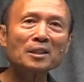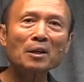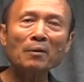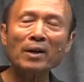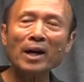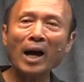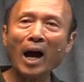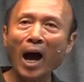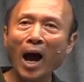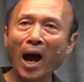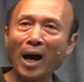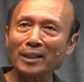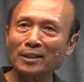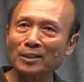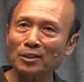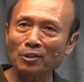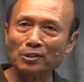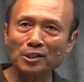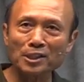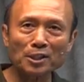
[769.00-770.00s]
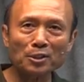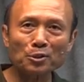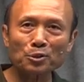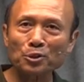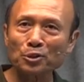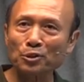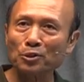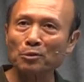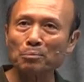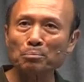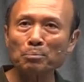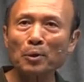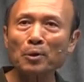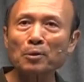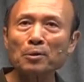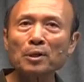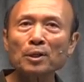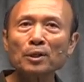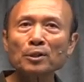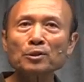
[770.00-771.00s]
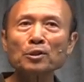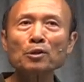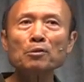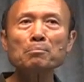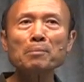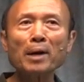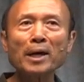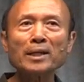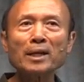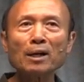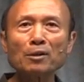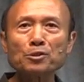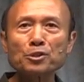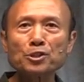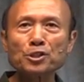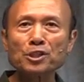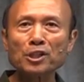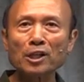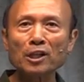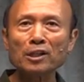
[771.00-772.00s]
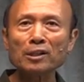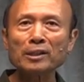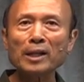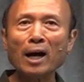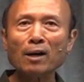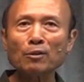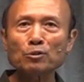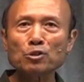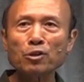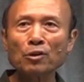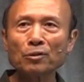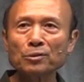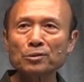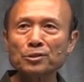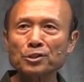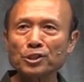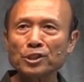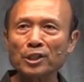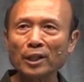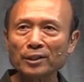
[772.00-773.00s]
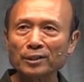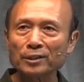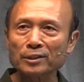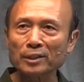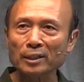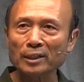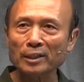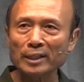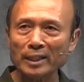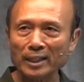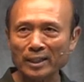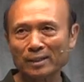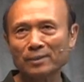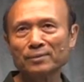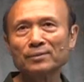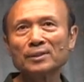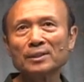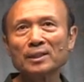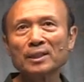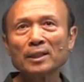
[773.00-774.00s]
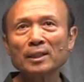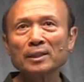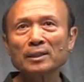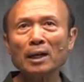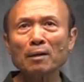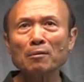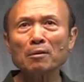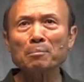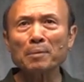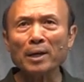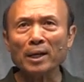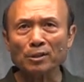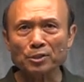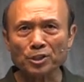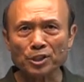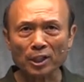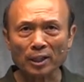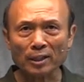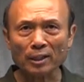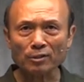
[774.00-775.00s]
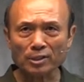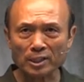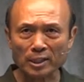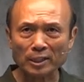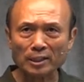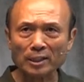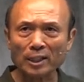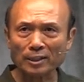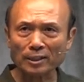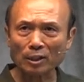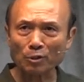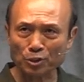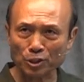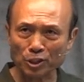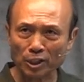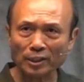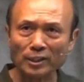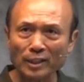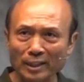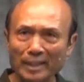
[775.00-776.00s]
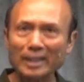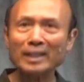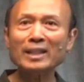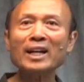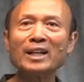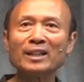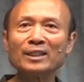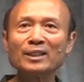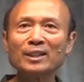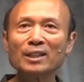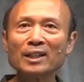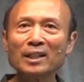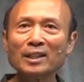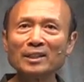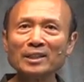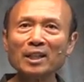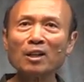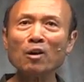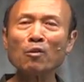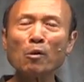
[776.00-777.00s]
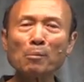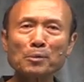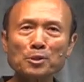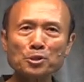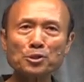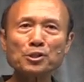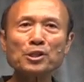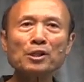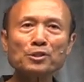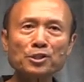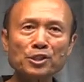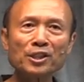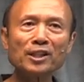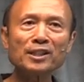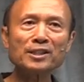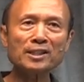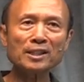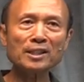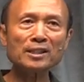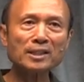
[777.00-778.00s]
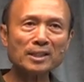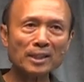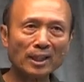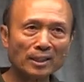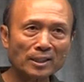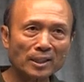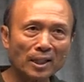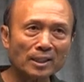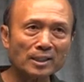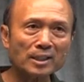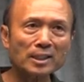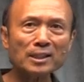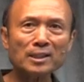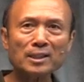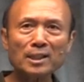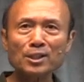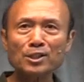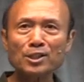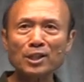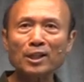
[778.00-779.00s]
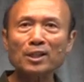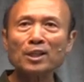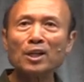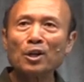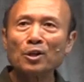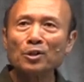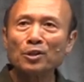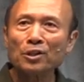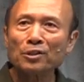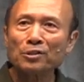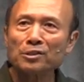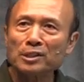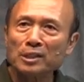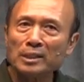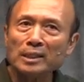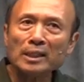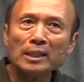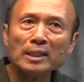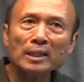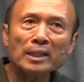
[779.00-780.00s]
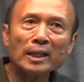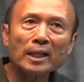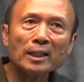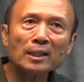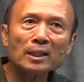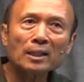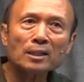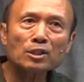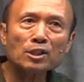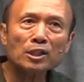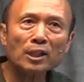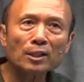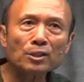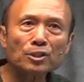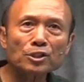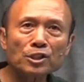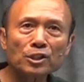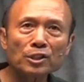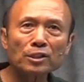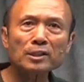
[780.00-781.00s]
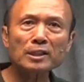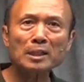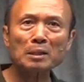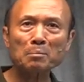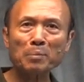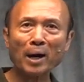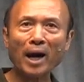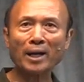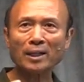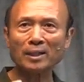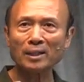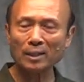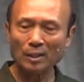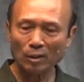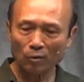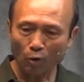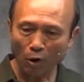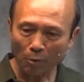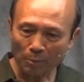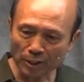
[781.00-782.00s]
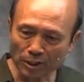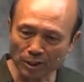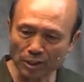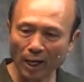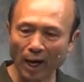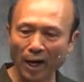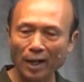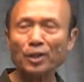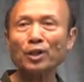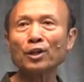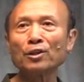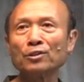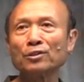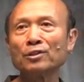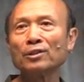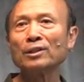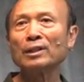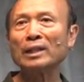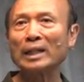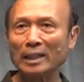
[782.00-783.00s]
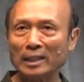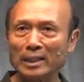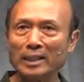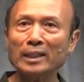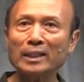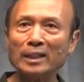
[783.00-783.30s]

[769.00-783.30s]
因为很多基督徒不都没有学到从神得力，他们没有学到怎样有神的力量。这个我们需要学习怎样亲近神，用心灵和诚实敬拜，我们才有能